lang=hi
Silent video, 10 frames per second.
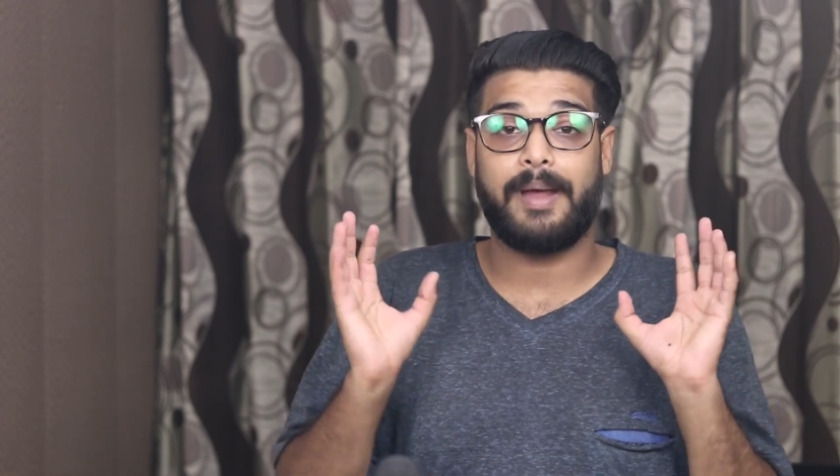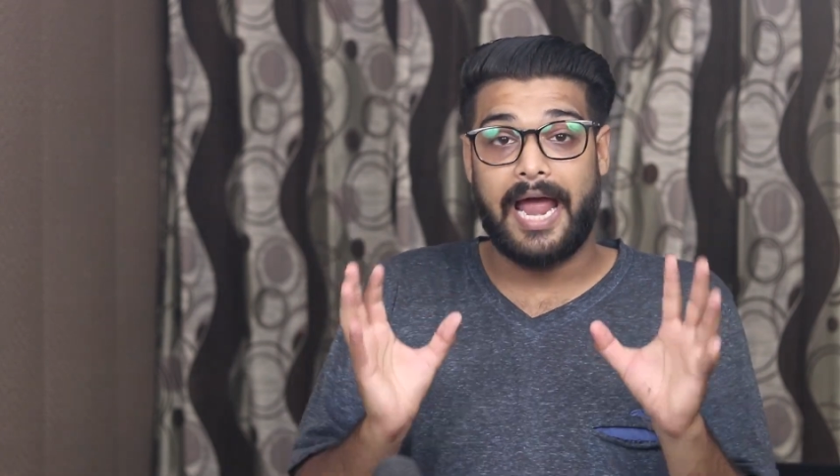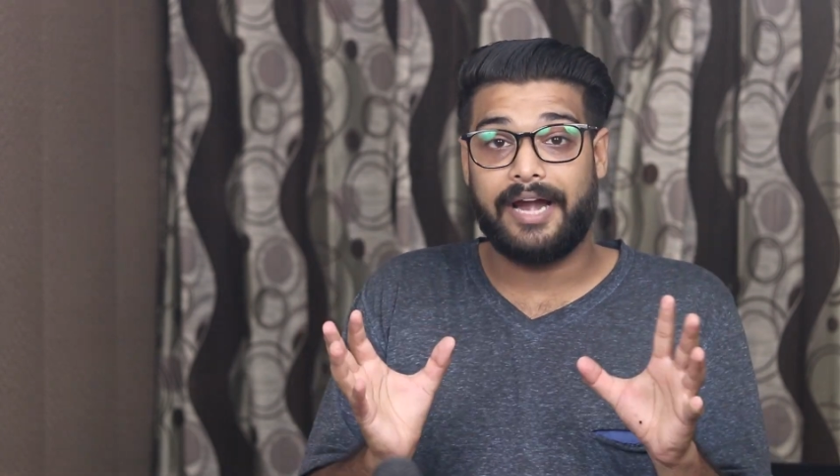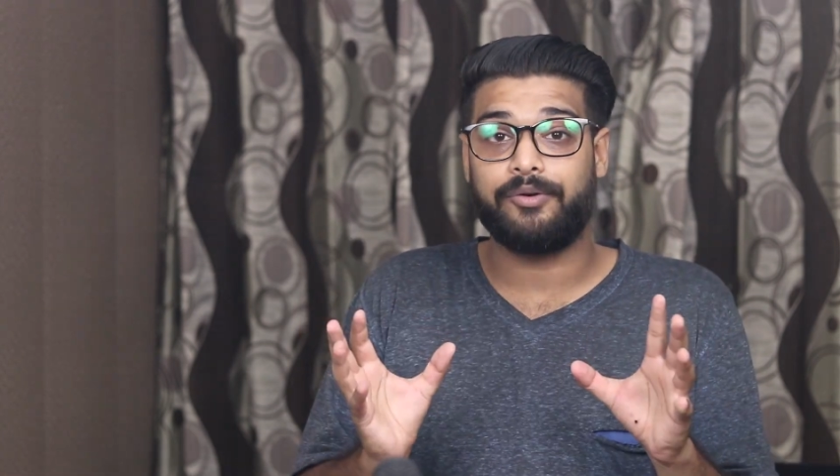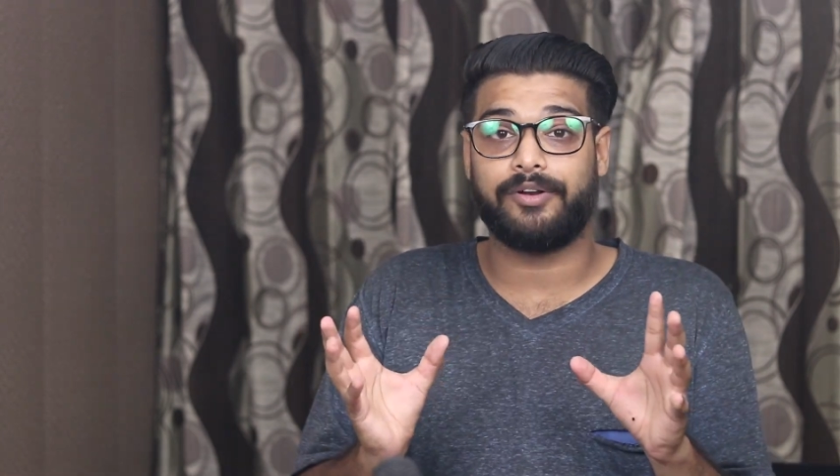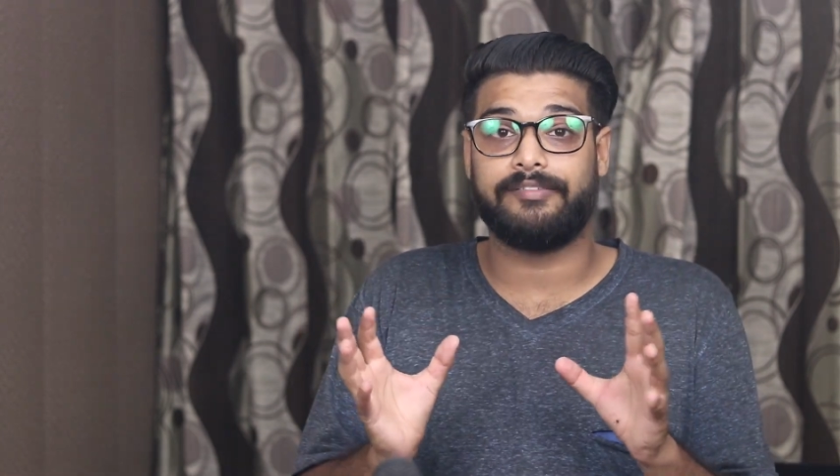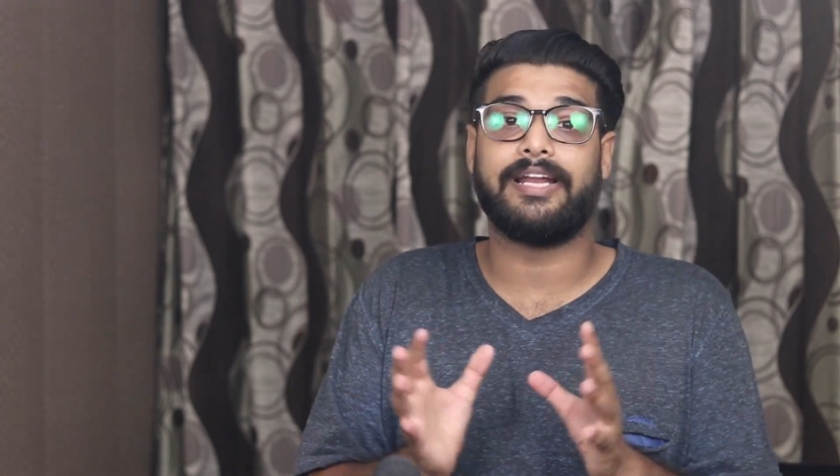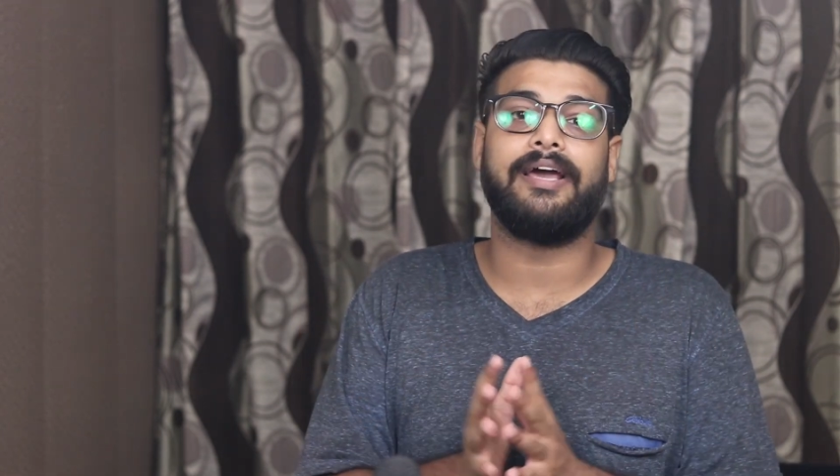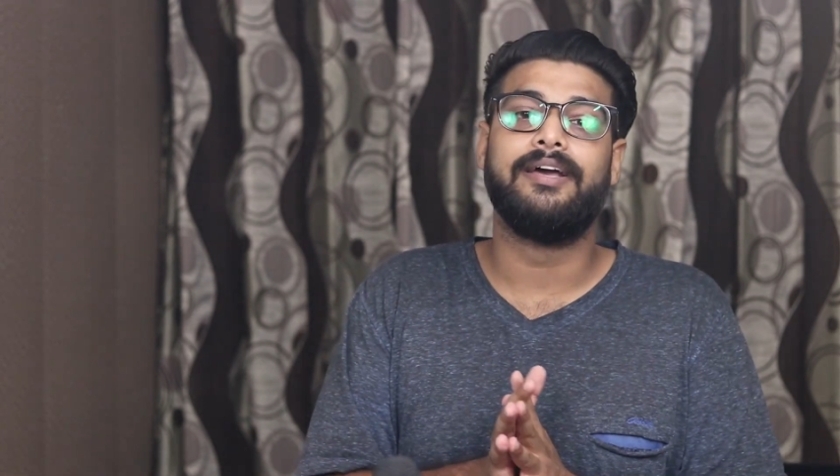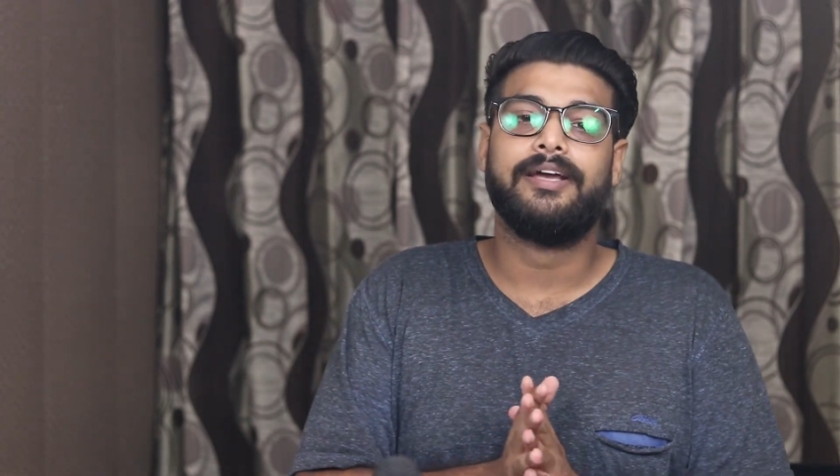पैड होने
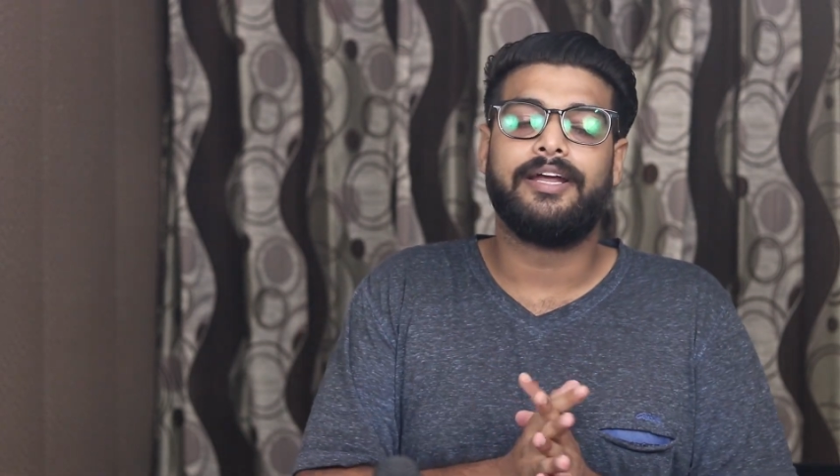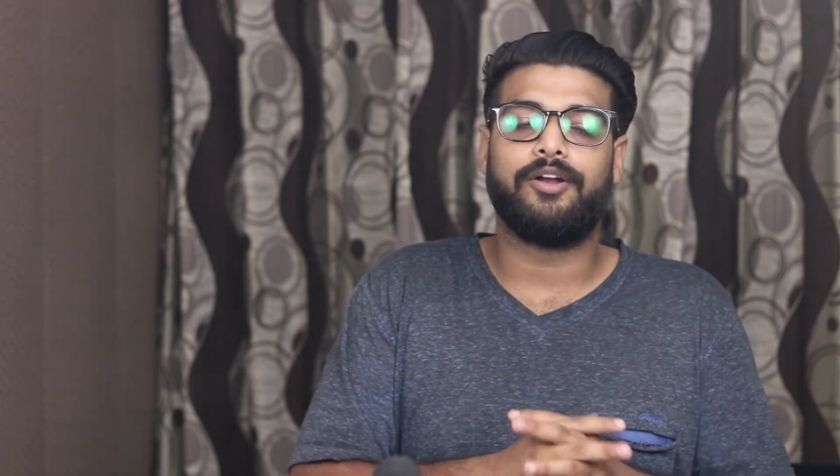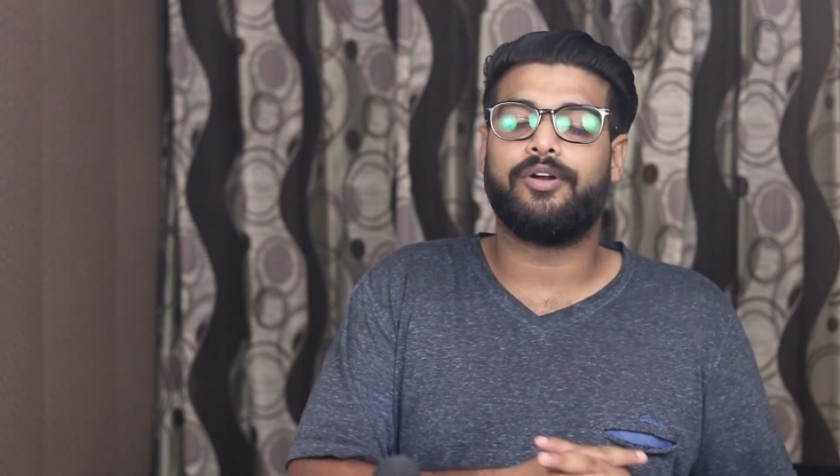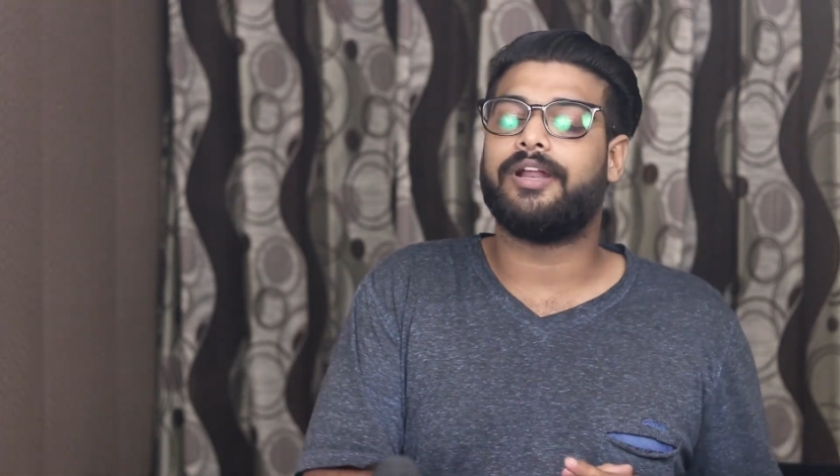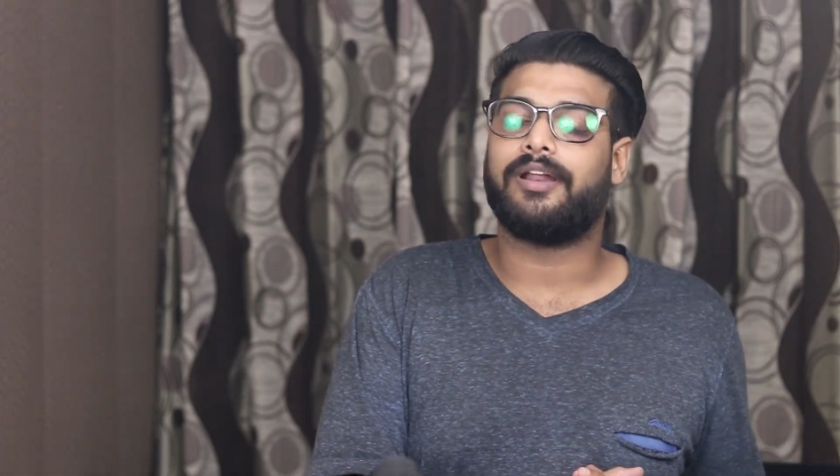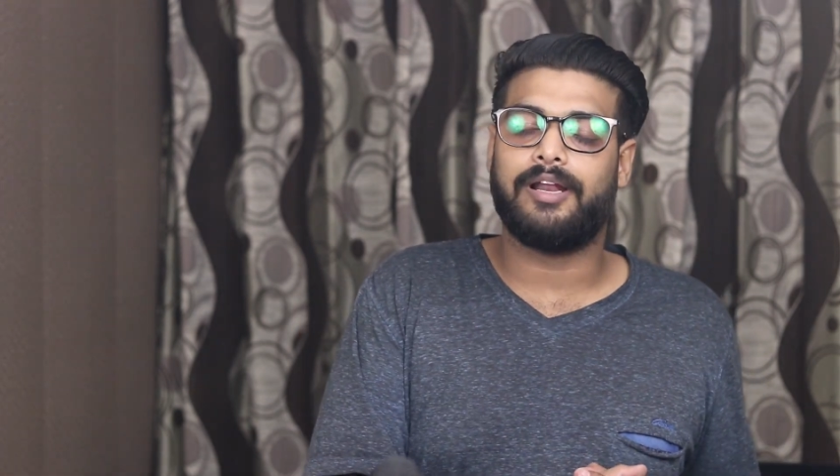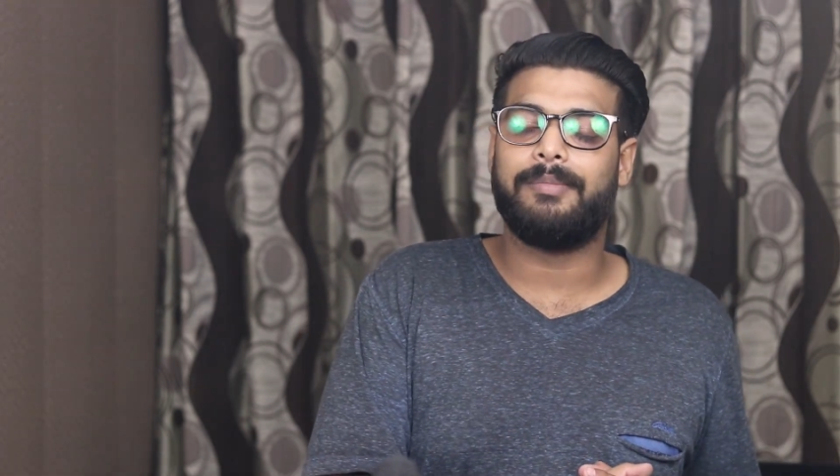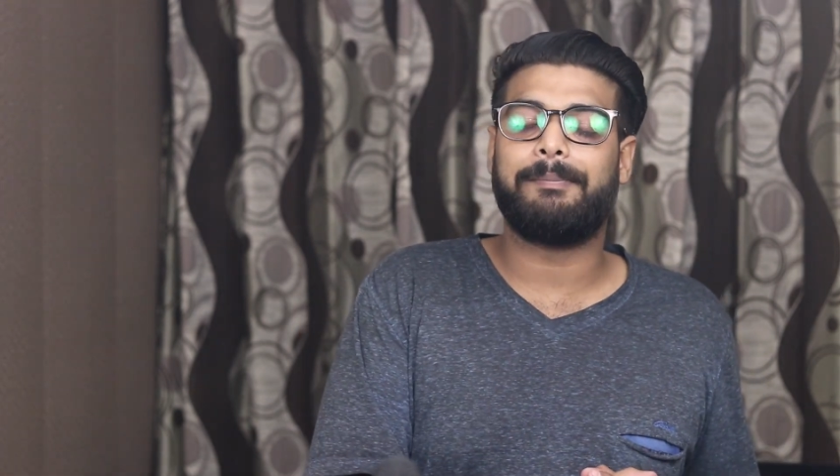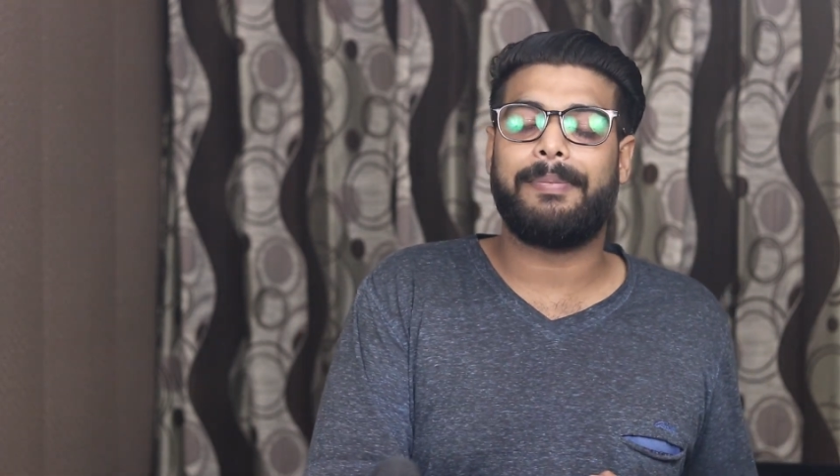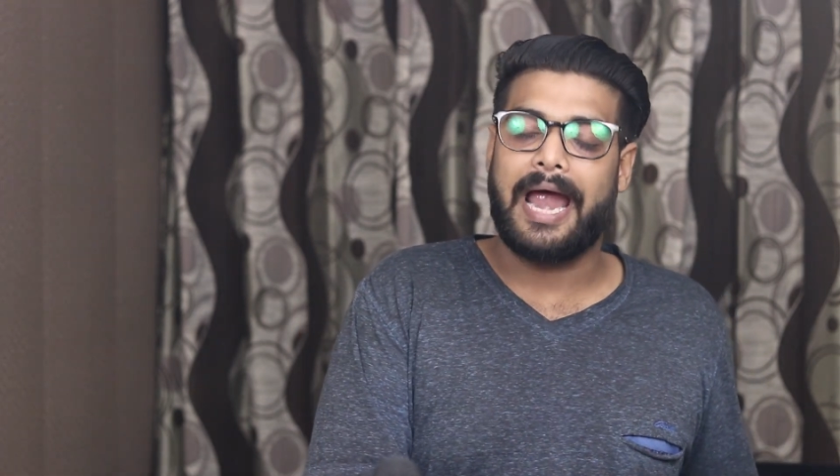वाला है इन्होंने रियलमी